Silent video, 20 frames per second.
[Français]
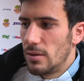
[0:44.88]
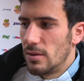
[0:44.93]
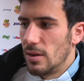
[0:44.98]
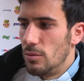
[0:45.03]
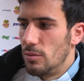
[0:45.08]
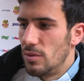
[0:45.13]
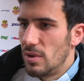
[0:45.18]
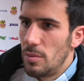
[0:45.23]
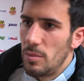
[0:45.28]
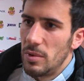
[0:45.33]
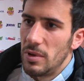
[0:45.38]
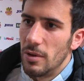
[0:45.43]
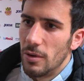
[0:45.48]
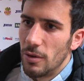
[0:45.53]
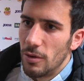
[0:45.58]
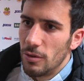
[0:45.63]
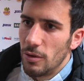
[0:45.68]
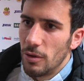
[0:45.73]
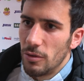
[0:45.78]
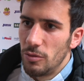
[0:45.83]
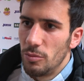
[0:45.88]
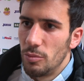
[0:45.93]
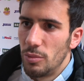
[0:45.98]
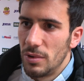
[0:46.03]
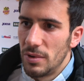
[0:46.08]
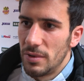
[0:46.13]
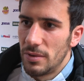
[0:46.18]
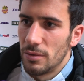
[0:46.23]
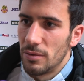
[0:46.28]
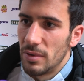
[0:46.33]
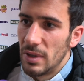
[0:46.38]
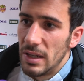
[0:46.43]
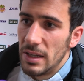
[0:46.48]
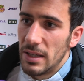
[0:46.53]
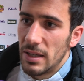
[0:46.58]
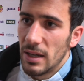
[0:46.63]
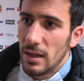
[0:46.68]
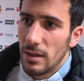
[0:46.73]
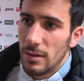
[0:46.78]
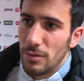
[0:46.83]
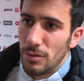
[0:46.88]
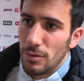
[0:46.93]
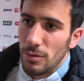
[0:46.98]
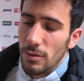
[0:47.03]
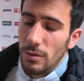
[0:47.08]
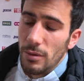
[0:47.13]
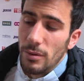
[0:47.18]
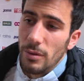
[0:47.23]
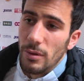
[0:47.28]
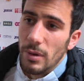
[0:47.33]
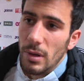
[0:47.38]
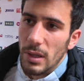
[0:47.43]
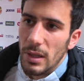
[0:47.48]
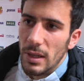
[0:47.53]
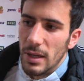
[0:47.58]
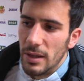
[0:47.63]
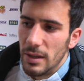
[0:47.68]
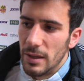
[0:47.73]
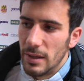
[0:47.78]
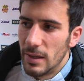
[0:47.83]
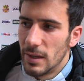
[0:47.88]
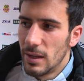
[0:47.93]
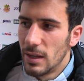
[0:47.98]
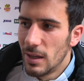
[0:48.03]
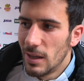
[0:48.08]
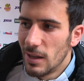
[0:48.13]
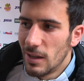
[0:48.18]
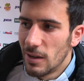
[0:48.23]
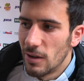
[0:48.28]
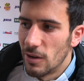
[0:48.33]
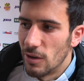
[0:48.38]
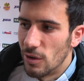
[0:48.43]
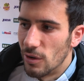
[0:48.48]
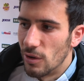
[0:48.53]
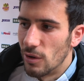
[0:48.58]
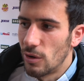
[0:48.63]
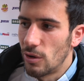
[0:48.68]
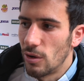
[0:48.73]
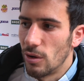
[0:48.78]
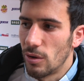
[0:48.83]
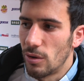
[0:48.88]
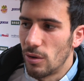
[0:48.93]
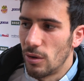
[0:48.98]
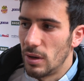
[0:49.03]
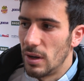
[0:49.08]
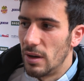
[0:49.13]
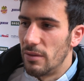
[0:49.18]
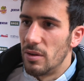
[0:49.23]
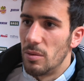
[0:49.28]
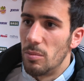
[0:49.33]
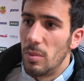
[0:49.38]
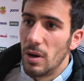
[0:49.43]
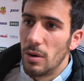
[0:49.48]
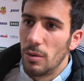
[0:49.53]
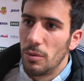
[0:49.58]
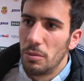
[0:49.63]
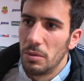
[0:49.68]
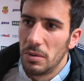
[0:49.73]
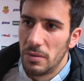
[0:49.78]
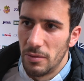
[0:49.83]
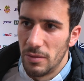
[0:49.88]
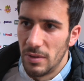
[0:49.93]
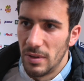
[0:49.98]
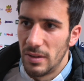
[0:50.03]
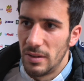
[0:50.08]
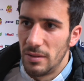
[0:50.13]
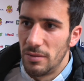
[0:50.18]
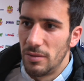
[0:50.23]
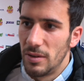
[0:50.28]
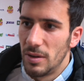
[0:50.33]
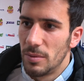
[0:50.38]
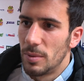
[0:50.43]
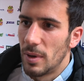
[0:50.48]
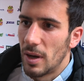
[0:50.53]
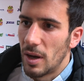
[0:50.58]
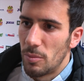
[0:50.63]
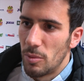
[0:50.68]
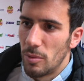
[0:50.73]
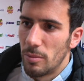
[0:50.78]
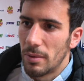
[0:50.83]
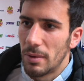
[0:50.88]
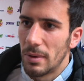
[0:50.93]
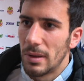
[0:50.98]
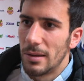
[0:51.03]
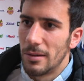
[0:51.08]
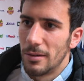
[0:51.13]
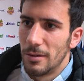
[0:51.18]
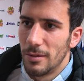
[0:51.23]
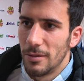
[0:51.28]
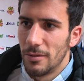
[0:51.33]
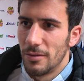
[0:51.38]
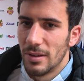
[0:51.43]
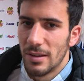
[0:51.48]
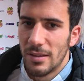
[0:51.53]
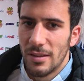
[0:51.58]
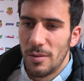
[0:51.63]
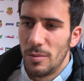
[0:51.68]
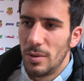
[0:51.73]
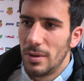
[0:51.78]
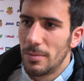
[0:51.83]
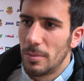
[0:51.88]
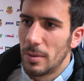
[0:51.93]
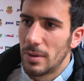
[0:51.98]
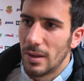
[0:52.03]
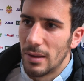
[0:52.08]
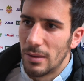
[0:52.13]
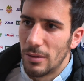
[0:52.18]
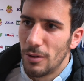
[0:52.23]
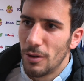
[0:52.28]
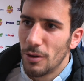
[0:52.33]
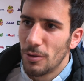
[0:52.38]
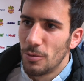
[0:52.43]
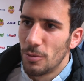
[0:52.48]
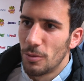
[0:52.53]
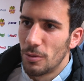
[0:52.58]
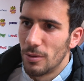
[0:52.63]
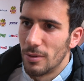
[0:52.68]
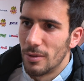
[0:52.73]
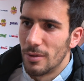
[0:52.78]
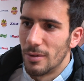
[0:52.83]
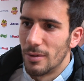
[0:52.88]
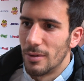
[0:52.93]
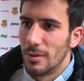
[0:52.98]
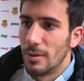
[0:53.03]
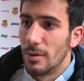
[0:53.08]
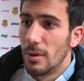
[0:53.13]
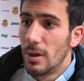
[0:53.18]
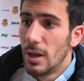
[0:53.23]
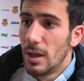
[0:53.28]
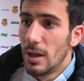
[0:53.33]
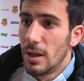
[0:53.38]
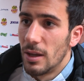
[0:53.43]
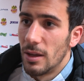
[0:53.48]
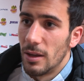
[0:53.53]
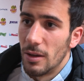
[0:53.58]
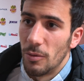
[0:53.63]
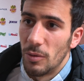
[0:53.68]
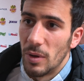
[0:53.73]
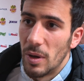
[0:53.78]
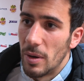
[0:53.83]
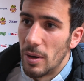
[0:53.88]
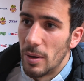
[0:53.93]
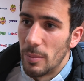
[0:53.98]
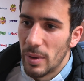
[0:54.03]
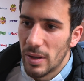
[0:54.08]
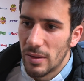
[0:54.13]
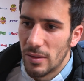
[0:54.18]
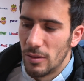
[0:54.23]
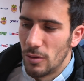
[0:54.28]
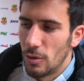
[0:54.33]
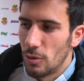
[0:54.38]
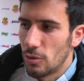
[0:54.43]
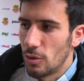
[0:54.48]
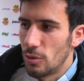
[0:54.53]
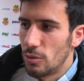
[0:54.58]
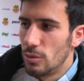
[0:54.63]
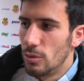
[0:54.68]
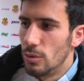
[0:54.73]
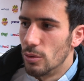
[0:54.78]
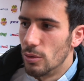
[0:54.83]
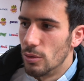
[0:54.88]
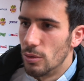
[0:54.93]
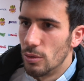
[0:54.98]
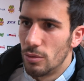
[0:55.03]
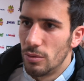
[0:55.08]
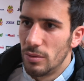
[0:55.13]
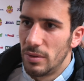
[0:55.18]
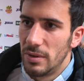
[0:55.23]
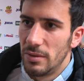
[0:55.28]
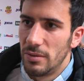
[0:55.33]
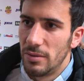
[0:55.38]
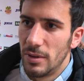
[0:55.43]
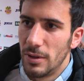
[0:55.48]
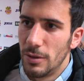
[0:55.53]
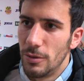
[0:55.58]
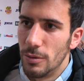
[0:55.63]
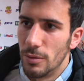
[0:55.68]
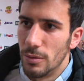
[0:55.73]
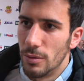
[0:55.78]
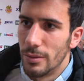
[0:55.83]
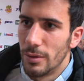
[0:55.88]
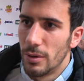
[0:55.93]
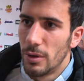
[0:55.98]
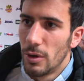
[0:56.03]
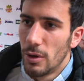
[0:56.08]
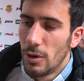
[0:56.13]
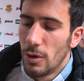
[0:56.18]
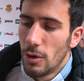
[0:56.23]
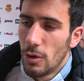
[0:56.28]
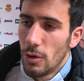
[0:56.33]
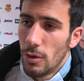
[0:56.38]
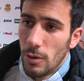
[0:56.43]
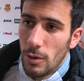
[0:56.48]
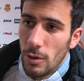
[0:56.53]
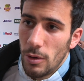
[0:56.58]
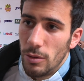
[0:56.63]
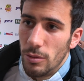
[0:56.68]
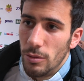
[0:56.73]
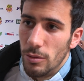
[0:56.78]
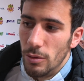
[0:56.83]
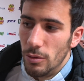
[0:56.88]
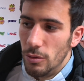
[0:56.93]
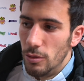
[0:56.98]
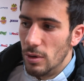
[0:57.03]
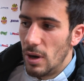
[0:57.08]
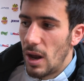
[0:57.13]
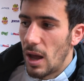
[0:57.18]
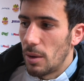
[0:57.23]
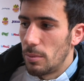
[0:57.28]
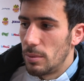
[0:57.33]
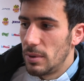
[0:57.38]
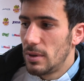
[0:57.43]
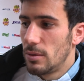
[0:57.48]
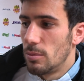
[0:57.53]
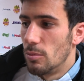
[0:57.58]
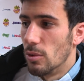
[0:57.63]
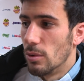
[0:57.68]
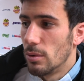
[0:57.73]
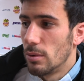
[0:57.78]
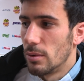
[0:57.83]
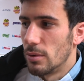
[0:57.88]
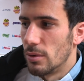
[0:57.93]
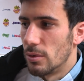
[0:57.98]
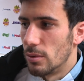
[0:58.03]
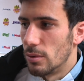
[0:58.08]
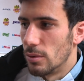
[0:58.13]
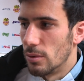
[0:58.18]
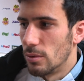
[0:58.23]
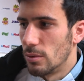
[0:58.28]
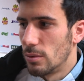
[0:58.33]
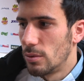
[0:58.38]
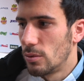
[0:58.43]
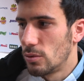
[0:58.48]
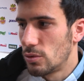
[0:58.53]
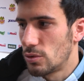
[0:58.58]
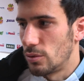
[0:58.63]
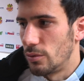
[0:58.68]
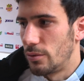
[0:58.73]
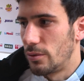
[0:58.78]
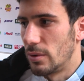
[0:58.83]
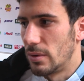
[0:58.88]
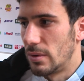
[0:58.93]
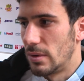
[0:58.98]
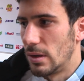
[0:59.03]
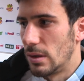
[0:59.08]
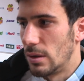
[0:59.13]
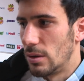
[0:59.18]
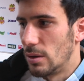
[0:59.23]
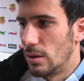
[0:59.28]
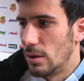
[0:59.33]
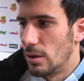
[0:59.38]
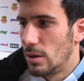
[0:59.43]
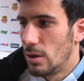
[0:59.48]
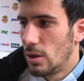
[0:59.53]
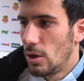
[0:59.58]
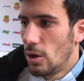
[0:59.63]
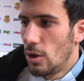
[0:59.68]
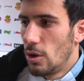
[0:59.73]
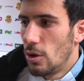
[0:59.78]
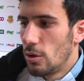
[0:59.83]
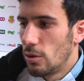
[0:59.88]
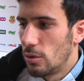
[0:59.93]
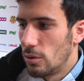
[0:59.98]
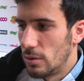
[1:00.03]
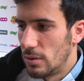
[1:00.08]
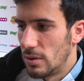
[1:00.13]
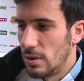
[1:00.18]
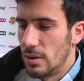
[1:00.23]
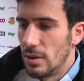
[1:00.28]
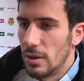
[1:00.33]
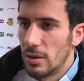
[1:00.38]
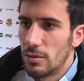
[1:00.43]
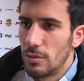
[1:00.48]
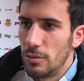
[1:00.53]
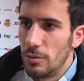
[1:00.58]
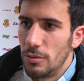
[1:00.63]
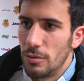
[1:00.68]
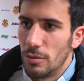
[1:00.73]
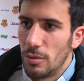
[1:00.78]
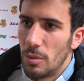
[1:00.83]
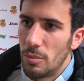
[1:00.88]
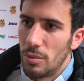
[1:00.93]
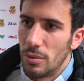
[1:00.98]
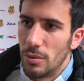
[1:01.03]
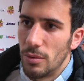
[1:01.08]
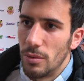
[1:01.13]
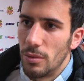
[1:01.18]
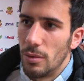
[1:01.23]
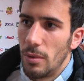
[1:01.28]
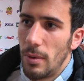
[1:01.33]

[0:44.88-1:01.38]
ça nous a mis dans, une position délicate. Euh, il est, quand, il avait le ballon, il se faisait siffler par à peu près 25 euh, 000 spectateurs. Donc, euh, on a, personne n'a entendu le, coup de sifflet de, de, l'arbitre. Bon, je trouve que c'est, que c'est une exclusion un peu,